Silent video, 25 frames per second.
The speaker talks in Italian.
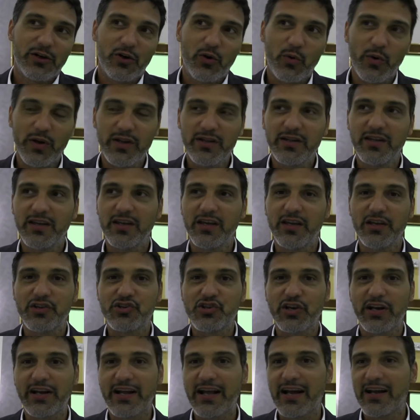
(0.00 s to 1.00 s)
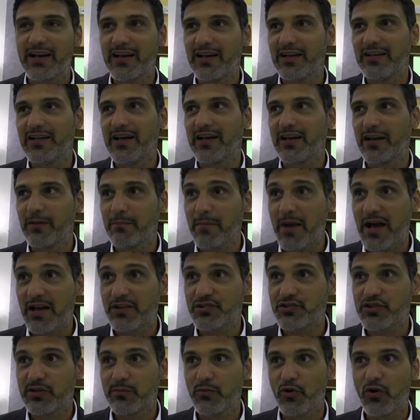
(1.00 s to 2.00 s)
quindi cercare di dare il
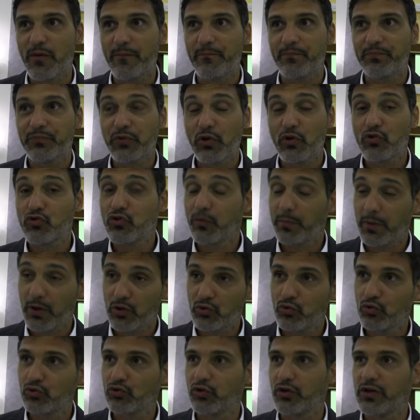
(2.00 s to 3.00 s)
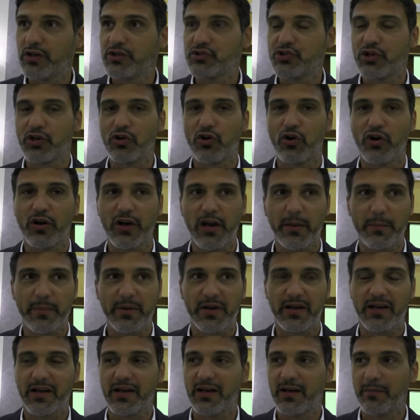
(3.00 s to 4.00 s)
massimo, soprattutto nel girone,
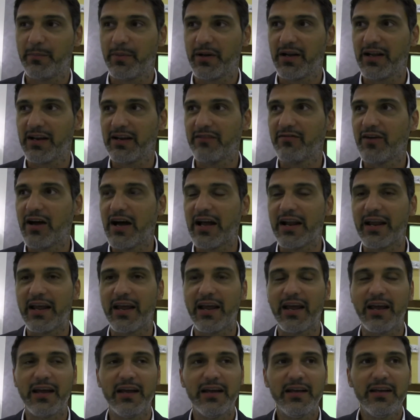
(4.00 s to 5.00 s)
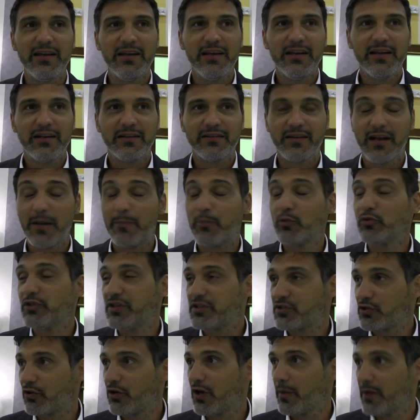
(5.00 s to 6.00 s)
per, per arrivare nella
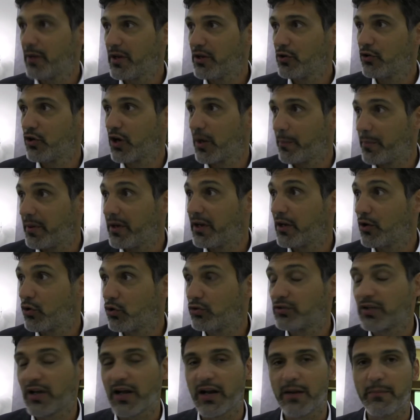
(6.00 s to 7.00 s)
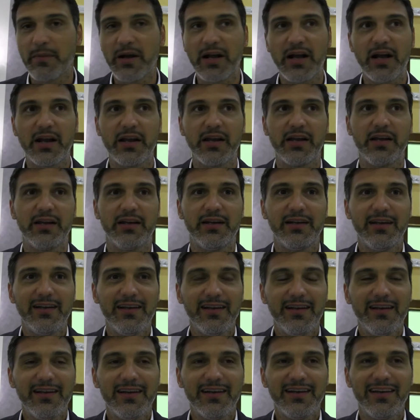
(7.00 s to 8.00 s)
posizione migliore per incontrare magari
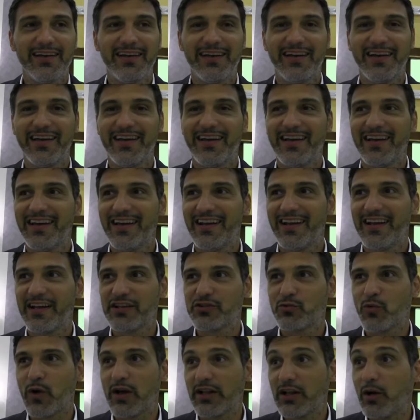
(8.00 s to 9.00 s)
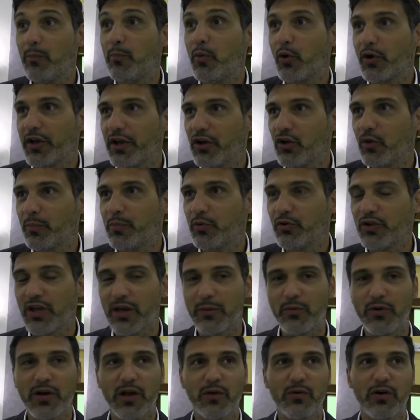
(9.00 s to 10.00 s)
eh, la squadra un pochino più
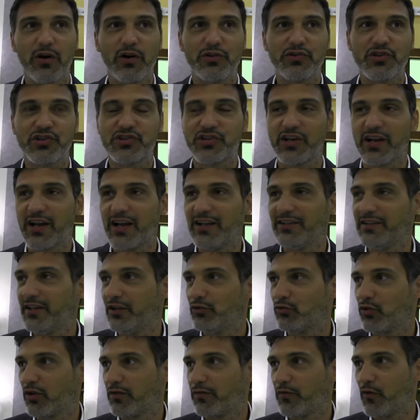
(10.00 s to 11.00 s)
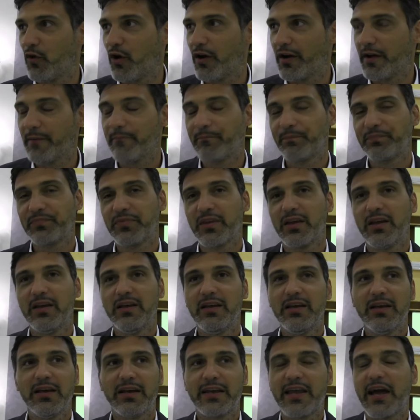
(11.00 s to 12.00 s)
debole quando ci sarà il dentro e fuori.
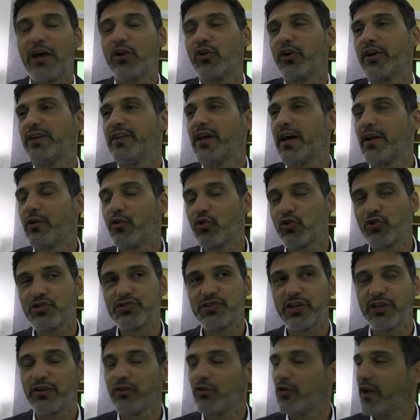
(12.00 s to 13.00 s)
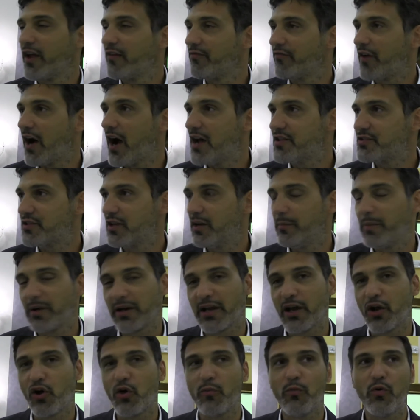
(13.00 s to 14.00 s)
Chiaro che dare un consiglio non è facile,
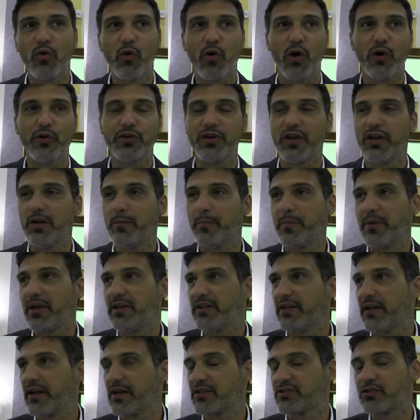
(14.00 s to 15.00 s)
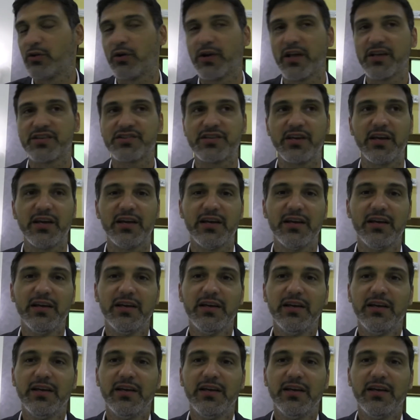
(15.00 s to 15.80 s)
perché comunque ogni Olimpiade è una storia a sé,